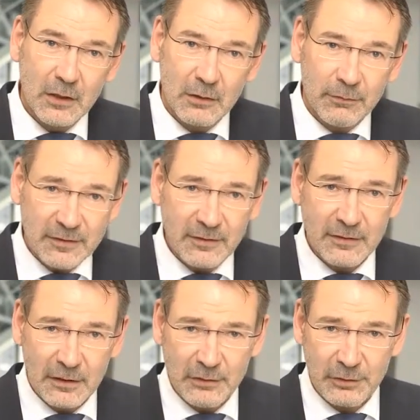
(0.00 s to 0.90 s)
Im
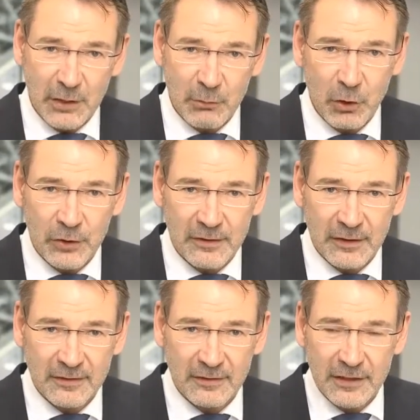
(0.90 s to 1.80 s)
Wissenstransfer im
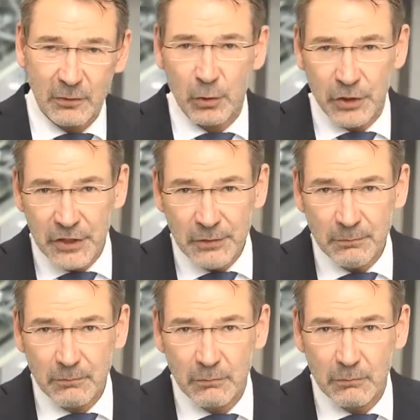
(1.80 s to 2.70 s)
Kontext Technologie,
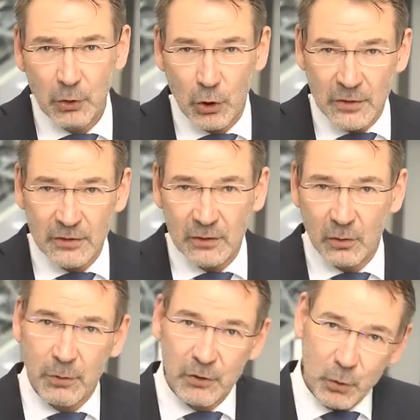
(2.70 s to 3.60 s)
Content
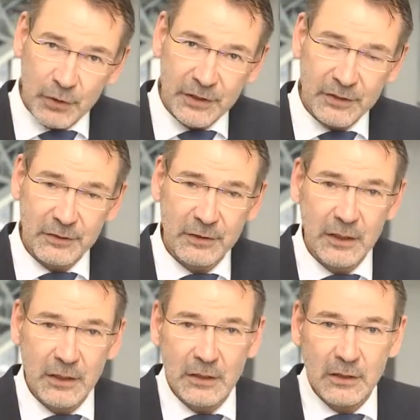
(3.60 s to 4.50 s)
und Methodik
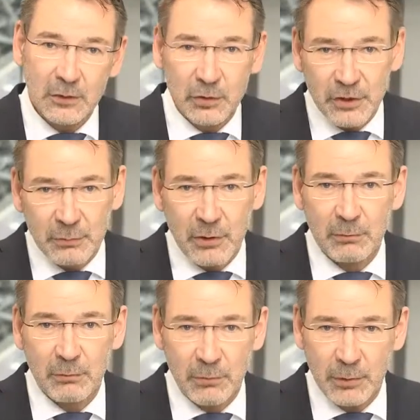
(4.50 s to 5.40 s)
und eben
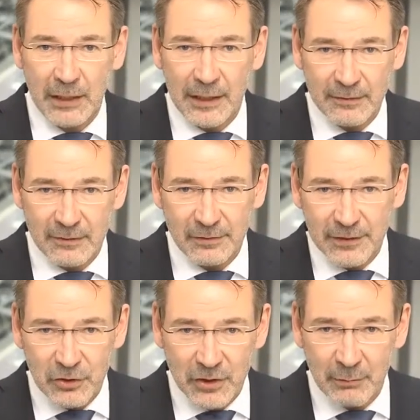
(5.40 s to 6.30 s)
im Bereich, das
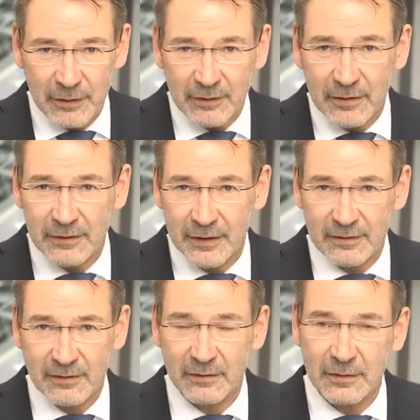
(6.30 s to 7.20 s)
zweite Standbein der
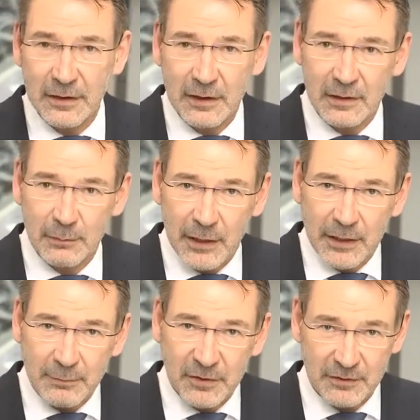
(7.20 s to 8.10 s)
TTS, der
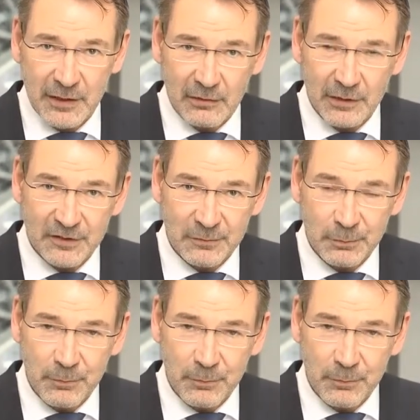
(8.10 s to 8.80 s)
Bereich Personalwesen.